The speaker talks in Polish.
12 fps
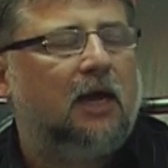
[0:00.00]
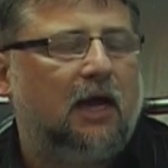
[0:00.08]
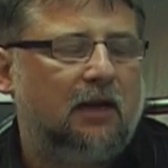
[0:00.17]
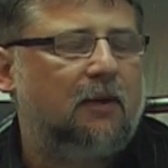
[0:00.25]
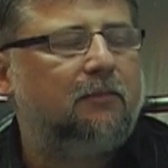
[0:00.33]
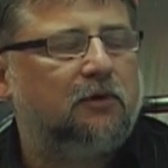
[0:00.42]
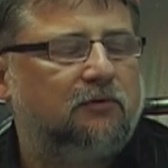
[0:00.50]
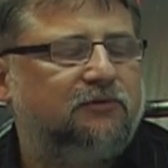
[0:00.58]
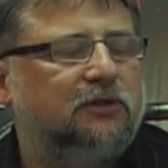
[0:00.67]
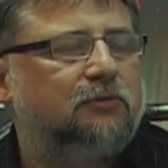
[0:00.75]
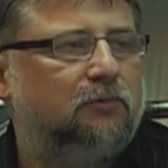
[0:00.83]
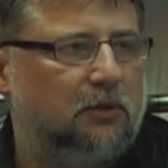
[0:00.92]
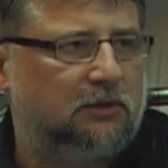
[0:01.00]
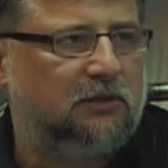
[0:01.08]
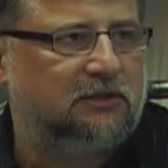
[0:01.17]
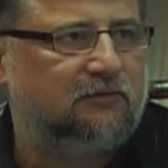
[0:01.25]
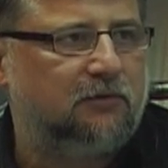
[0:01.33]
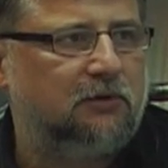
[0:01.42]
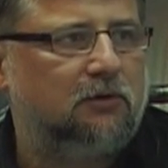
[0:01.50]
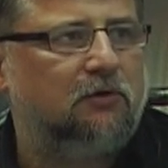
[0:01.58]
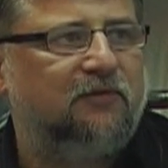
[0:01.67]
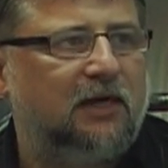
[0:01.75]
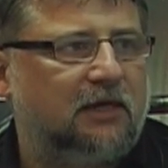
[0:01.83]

ale mamy również młodych zawodników.